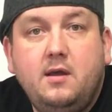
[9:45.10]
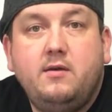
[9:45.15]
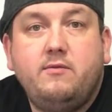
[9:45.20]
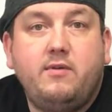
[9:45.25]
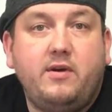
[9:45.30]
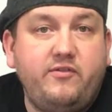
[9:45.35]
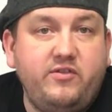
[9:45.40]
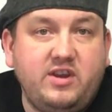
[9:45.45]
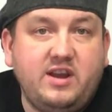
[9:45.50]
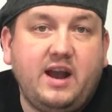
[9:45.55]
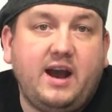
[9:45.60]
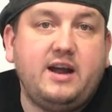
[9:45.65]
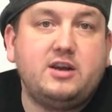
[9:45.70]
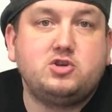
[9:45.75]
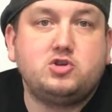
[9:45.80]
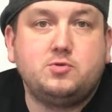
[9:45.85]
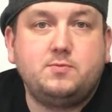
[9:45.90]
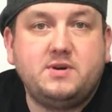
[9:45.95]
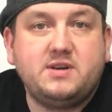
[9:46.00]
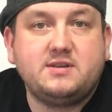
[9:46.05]
Weil wie gerade
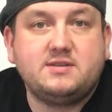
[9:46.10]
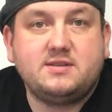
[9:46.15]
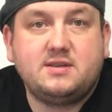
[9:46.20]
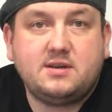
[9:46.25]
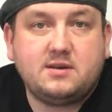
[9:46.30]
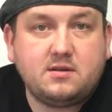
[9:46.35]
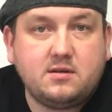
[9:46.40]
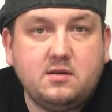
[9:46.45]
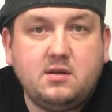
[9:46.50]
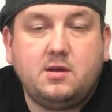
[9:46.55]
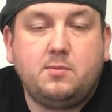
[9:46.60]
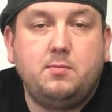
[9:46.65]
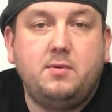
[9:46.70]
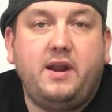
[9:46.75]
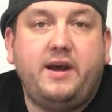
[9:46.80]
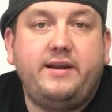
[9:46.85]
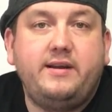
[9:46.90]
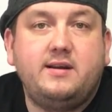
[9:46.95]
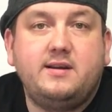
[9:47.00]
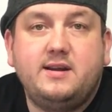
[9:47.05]
schon mal gesagt, ich bin
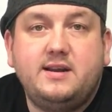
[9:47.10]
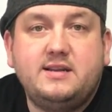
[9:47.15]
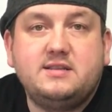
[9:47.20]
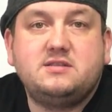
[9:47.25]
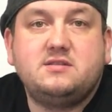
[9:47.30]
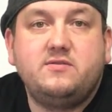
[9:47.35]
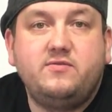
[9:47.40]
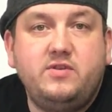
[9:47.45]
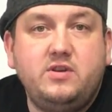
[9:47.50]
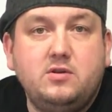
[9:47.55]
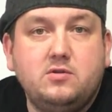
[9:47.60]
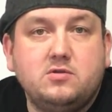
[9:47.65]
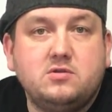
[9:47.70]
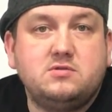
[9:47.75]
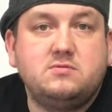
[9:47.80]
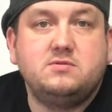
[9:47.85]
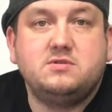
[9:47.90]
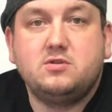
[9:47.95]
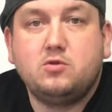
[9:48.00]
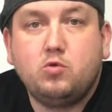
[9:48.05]
einer der letzten
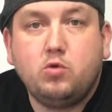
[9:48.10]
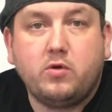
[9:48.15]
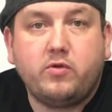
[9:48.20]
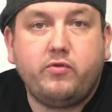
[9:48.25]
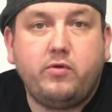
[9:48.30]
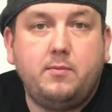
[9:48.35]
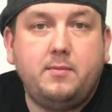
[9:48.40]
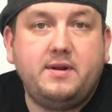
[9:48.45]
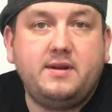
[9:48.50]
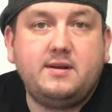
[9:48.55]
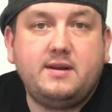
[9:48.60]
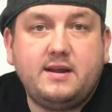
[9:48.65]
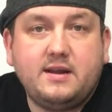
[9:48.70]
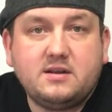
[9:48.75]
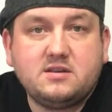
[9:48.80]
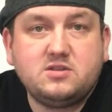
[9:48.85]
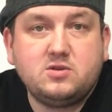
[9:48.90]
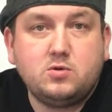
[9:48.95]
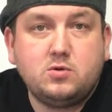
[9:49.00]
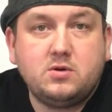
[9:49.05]
Videos, wir sind kurz vorm Ende der
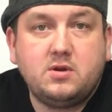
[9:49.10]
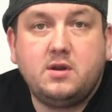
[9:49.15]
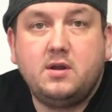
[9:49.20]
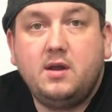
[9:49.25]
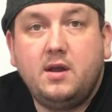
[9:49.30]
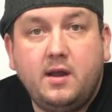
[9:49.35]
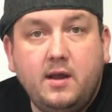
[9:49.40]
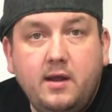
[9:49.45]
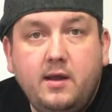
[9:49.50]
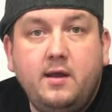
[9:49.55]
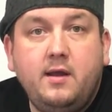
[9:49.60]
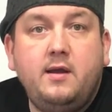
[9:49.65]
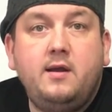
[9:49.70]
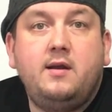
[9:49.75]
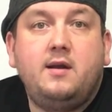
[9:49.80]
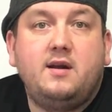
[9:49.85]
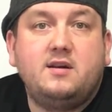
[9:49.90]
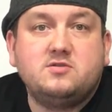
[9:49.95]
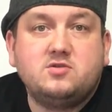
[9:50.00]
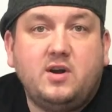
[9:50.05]
Aktion.
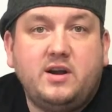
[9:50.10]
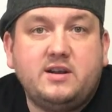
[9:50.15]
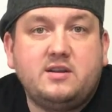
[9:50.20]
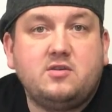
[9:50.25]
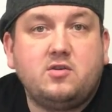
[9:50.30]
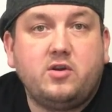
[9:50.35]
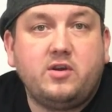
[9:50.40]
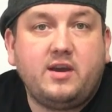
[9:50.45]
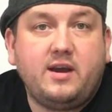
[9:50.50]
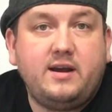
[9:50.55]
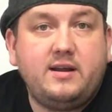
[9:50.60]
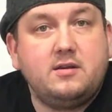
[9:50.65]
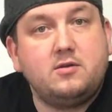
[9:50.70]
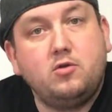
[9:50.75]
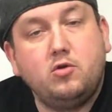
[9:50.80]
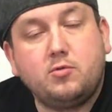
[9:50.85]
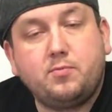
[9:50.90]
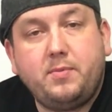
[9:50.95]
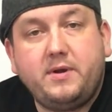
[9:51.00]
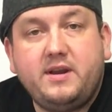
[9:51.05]
Also haltet euch ran,
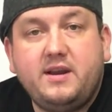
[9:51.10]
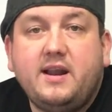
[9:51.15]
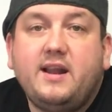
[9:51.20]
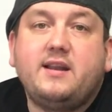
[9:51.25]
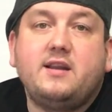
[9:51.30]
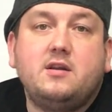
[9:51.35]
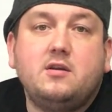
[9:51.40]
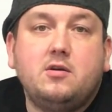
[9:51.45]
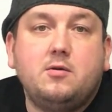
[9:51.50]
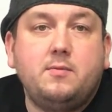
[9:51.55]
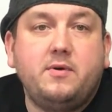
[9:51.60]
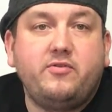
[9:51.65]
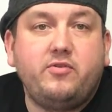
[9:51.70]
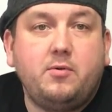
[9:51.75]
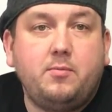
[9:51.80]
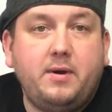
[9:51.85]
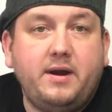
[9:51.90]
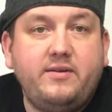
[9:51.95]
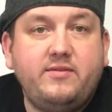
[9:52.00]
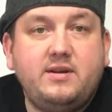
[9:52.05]
guckt bei den anderen nochmal
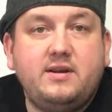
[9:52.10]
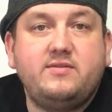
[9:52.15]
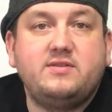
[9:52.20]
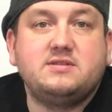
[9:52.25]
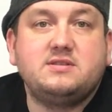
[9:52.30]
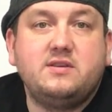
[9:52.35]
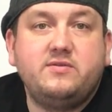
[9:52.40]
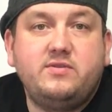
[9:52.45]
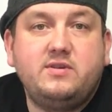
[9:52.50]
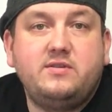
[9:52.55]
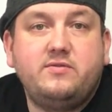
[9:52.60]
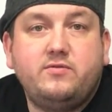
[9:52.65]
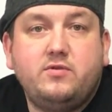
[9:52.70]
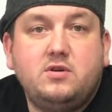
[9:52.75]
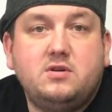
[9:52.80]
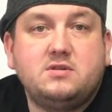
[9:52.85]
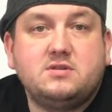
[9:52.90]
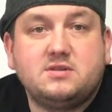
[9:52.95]
vorbei, wenn ihr was gewinnen wollt.